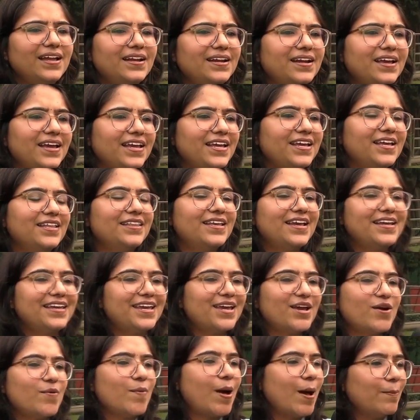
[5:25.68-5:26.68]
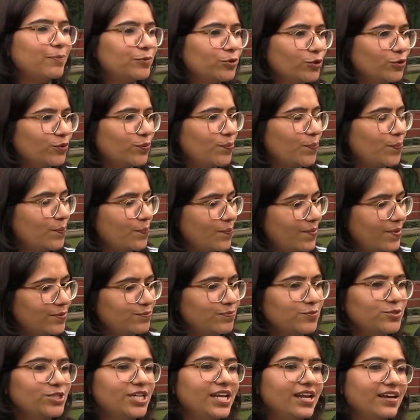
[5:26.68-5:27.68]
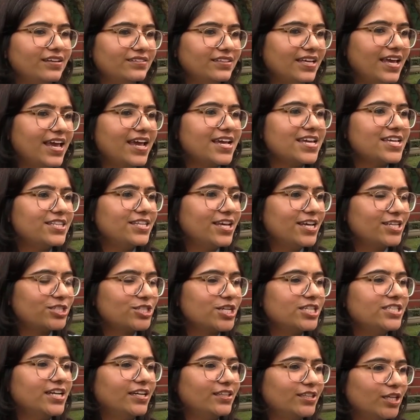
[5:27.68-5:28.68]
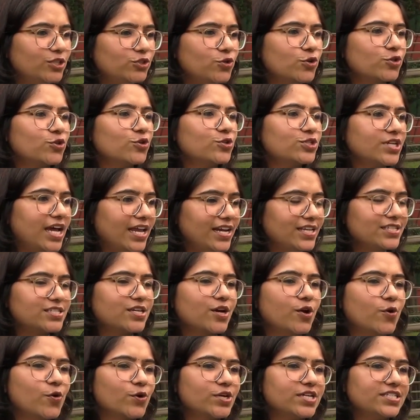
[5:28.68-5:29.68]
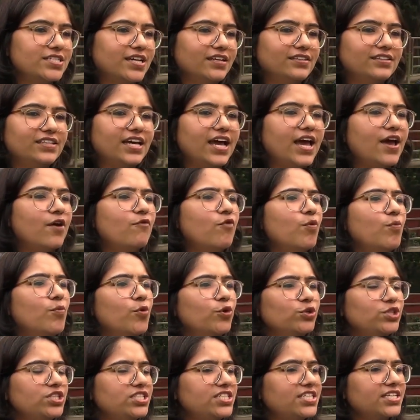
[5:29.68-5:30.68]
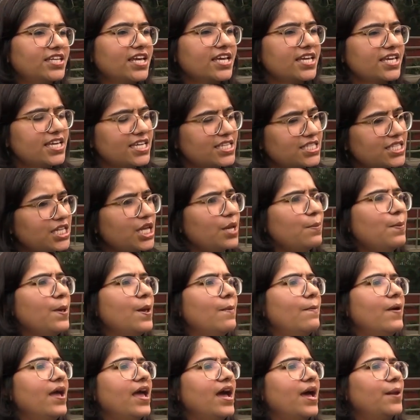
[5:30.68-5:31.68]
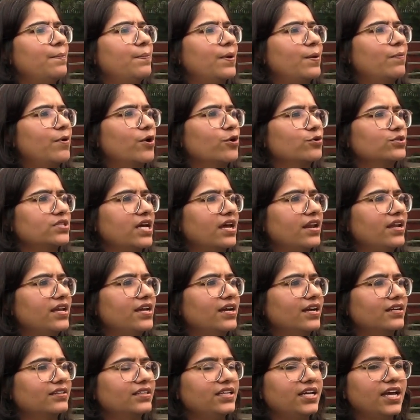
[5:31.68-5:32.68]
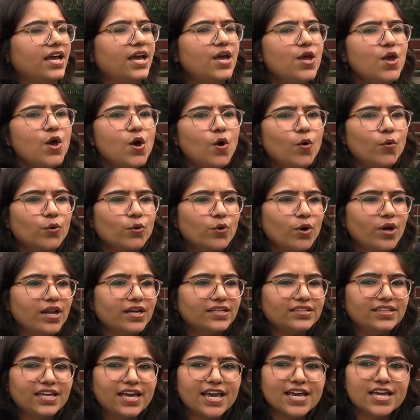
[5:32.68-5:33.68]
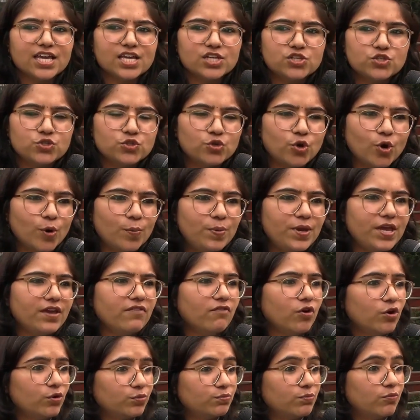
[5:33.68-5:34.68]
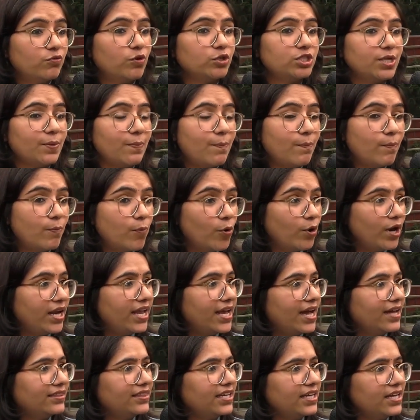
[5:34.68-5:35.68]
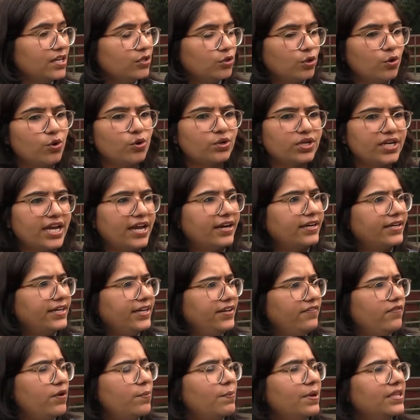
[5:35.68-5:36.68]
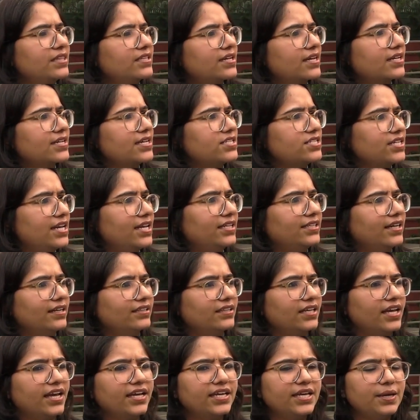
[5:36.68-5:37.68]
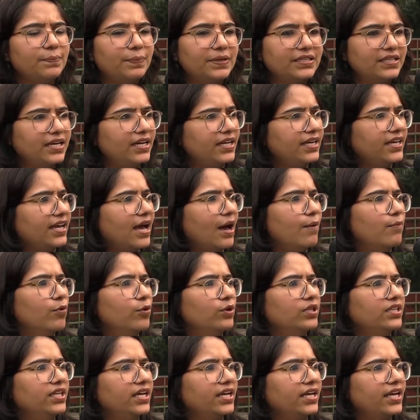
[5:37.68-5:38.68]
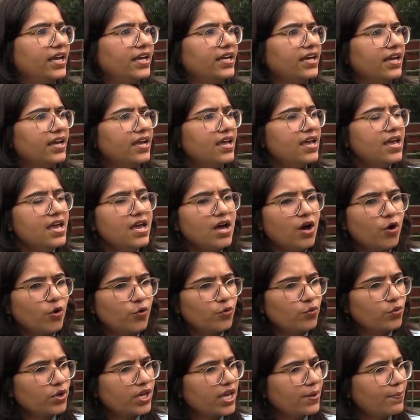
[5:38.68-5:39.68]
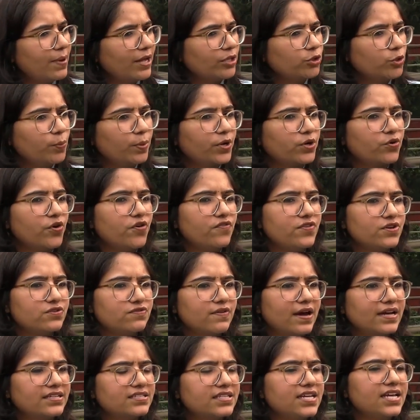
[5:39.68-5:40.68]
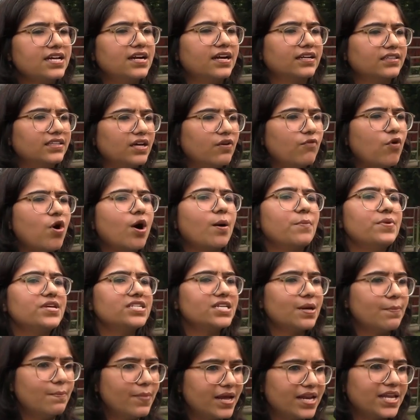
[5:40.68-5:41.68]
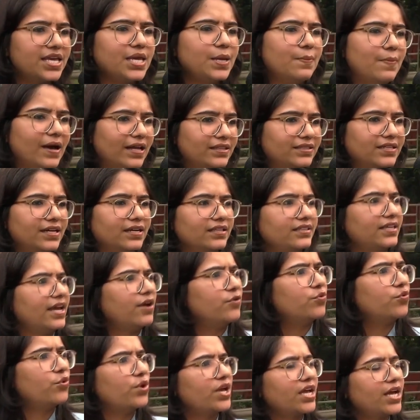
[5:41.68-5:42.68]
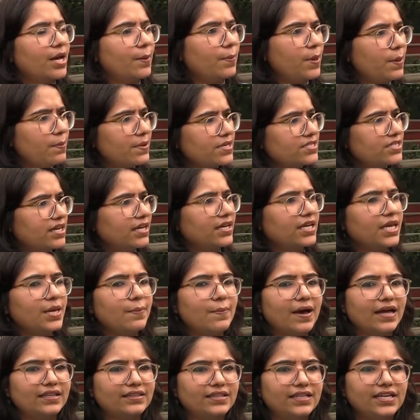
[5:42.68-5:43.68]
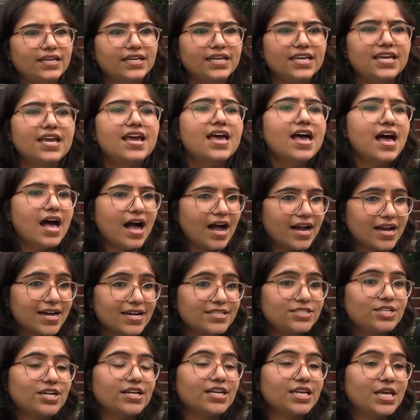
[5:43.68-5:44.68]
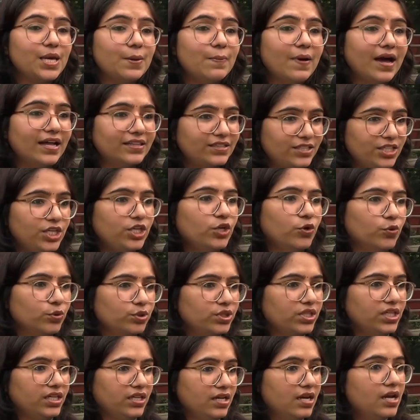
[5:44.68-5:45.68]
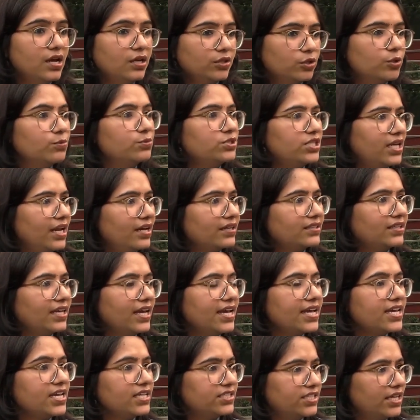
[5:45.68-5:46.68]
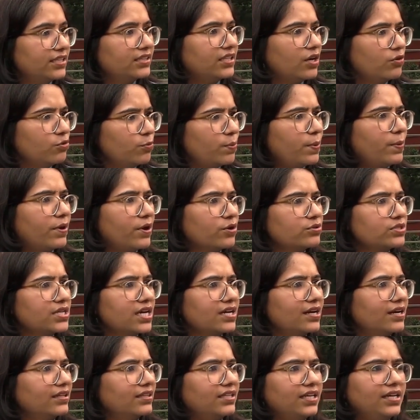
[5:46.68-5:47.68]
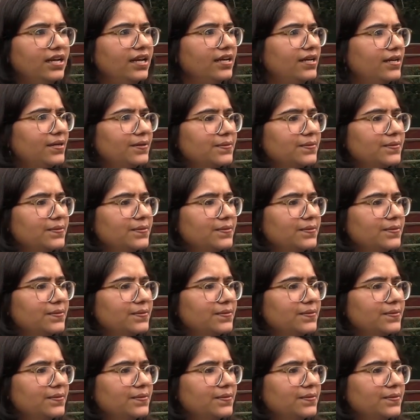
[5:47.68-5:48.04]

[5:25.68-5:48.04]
नहीं देखिए आप तो मुझे लगता है कि देश की जनता जो 140 करोड़ की जनता है वो मोदी जी के किसी भी बयान पर भरोसा नहीं करती है उनको लगता है कि जो भी वो वो जब बोलने आते हैं ना तो लोग टीवी बंद करके चले जाते हैं कि पता नहीं क्या बोल देंगे ये और उनकी बातों पर कोई विश्वास नहीं करता वो हमेशा मन की बात करते हैं उन्होंने कभी भी जन की बात नहीं की अगर जन की बात की होती तो मुझे लगता है कि जनता उन पर भरोसा करती है